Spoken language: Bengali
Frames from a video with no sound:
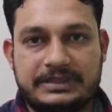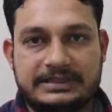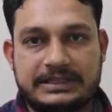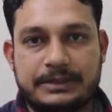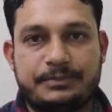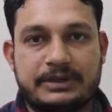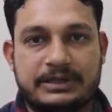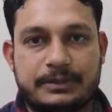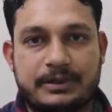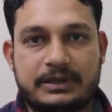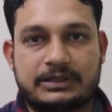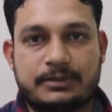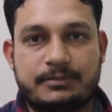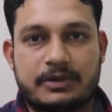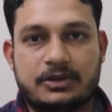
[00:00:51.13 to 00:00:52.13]
স্টেপ নিতে
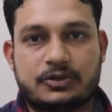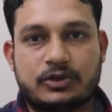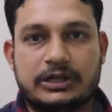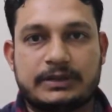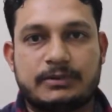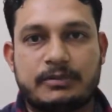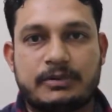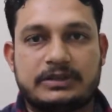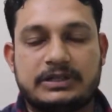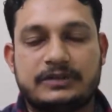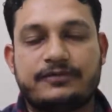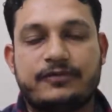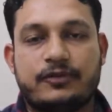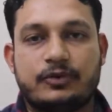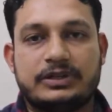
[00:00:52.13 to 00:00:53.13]
পারতাম না সঠিকভাবে যে
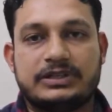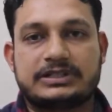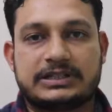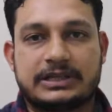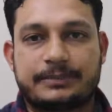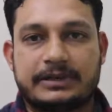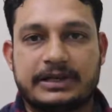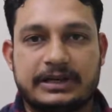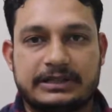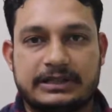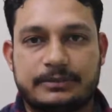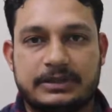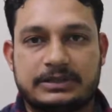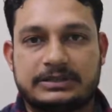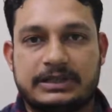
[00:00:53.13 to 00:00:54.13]
ফুড স্টেপ এটা
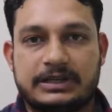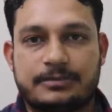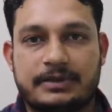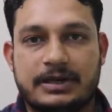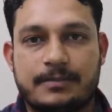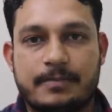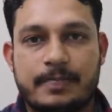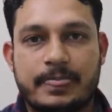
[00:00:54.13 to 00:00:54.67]
নিতে পারছিলাম না